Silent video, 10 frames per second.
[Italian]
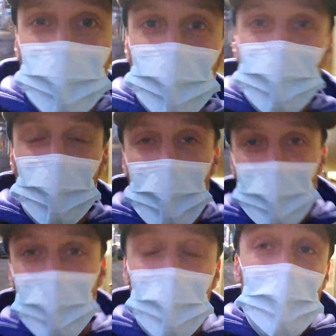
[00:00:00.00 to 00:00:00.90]
mi
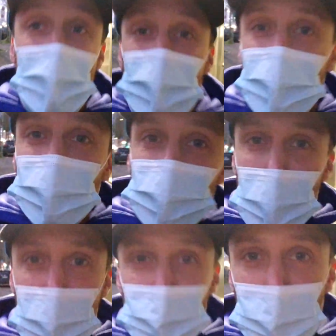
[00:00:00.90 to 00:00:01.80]
riguarda, però siccome
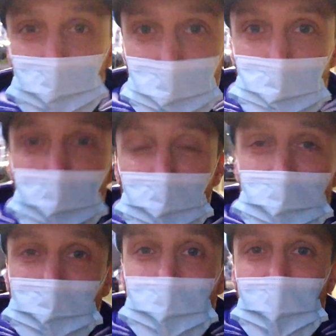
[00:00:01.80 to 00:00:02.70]
molti di voi
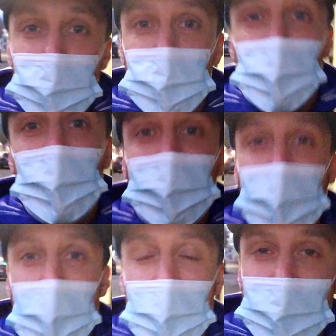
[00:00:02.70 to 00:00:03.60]
saranno sicuramente in
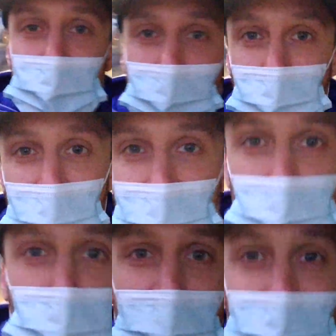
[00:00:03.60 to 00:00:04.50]
ansia per gli
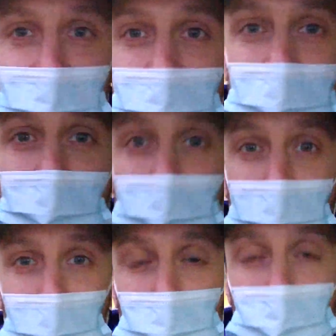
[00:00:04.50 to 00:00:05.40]
eccessi che avete
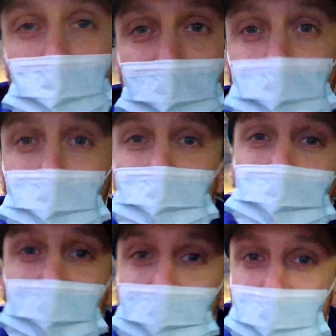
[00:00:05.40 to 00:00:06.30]
fatto durante queste
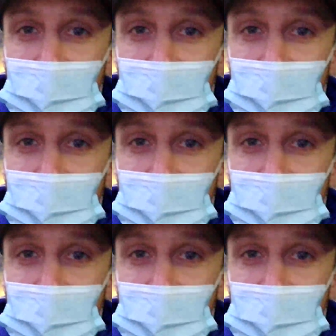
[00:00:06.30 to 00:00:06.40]
vacanze di